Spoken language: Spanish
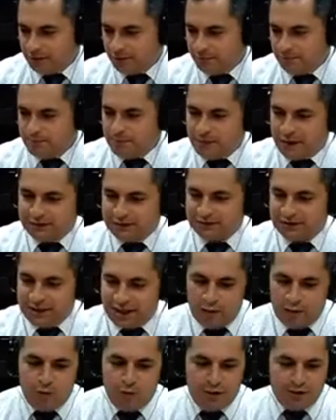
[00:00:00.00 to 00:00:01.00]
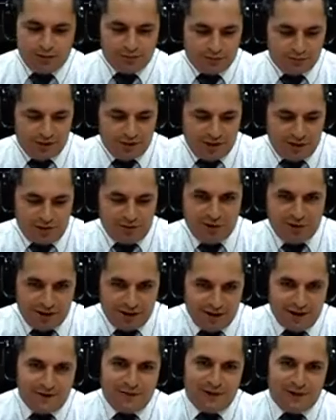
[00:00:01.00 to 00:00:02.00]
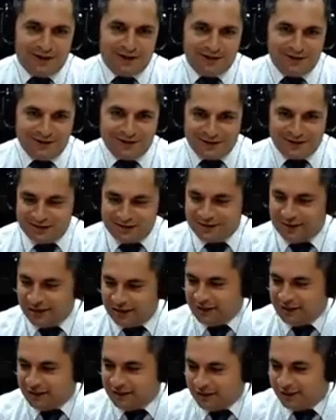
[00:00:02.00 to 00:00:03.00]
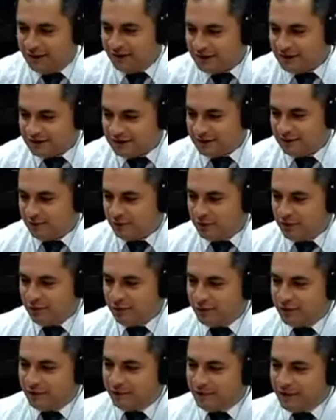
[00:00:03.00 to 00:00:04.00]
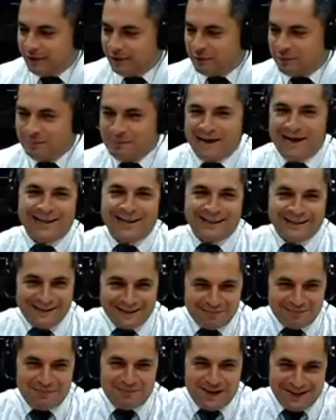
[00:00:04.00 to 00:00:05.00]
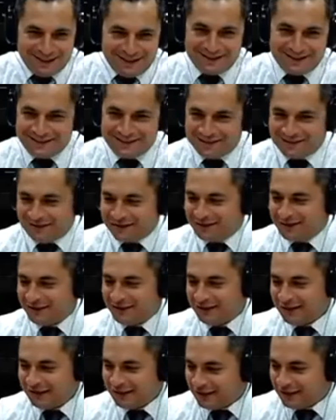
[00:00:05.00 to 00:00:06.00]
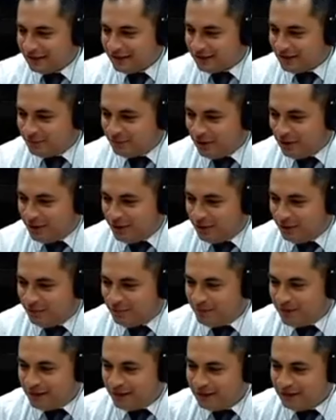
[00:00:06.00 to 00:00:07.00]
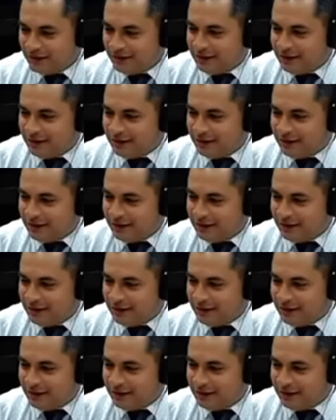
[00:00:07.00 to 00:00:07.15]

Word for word: McDowell, hijo de Dowell. Entonces así la gente y a veces se ponen los hermanos, Mac, Mac no sé cuánto, se ponen nombre.